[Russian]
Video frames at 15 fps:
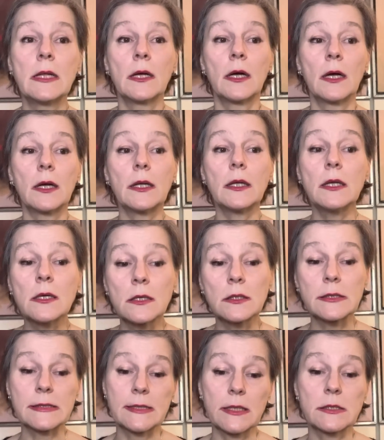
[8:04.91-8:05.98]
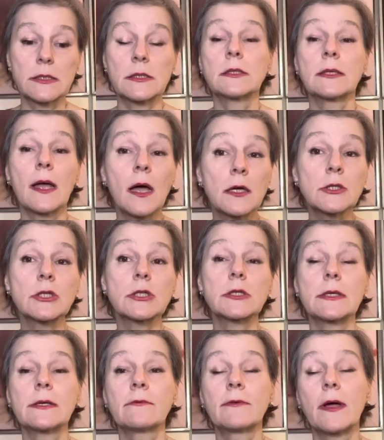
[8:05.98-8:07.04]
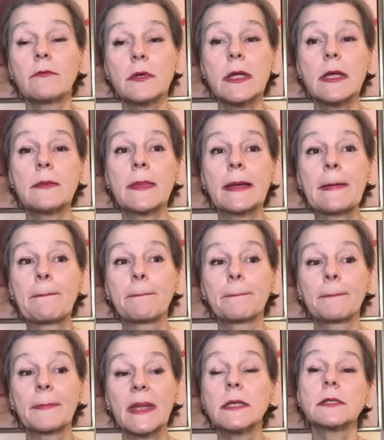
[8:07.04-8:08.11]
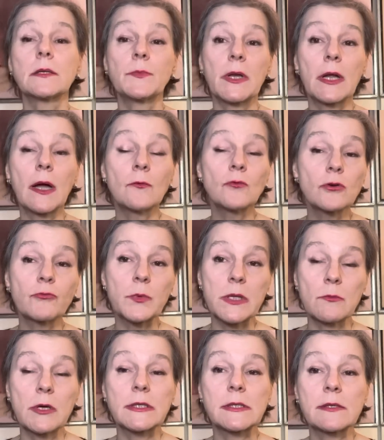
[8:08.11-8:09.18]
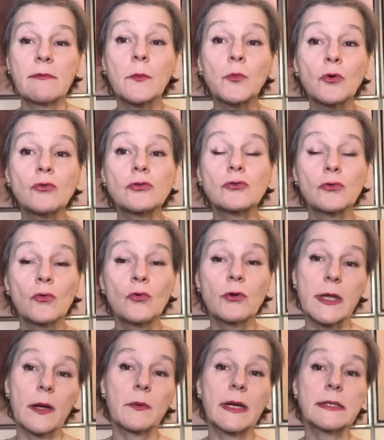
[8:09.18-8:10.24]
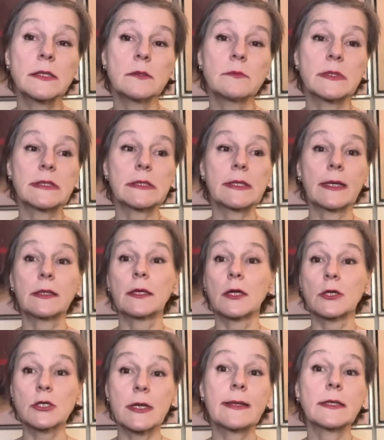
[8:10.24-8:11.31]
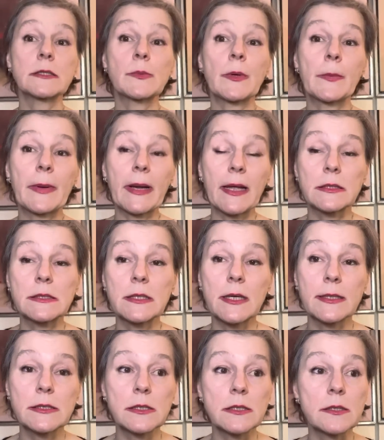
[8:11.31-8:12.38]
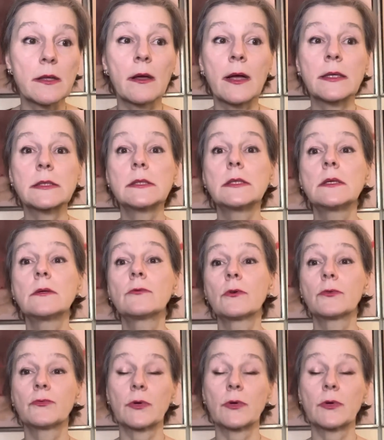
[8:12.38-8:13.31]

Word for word: А, и, а, кстати, также во время этих переговоров поднимался вопрос о необходимости отторжения экспроприации российских активов,